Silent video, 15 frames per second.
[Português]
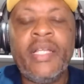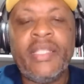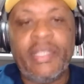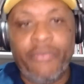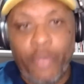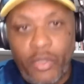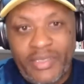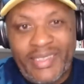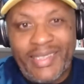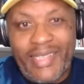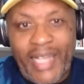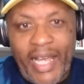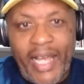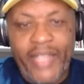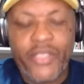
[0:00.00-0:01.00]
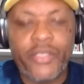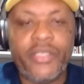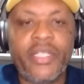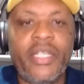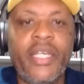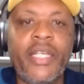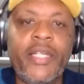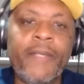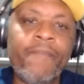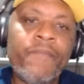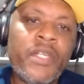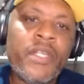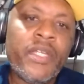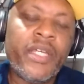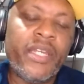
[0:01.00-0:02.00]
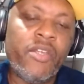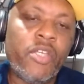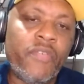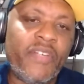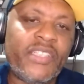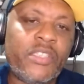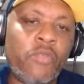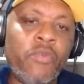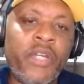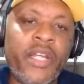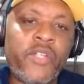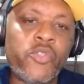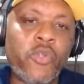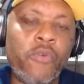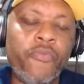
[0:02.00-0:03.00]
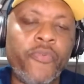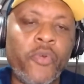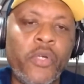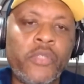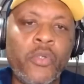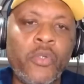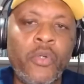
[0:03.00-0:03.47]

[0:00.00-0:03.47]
na velocidade dele creio que vai ser um grande confronto.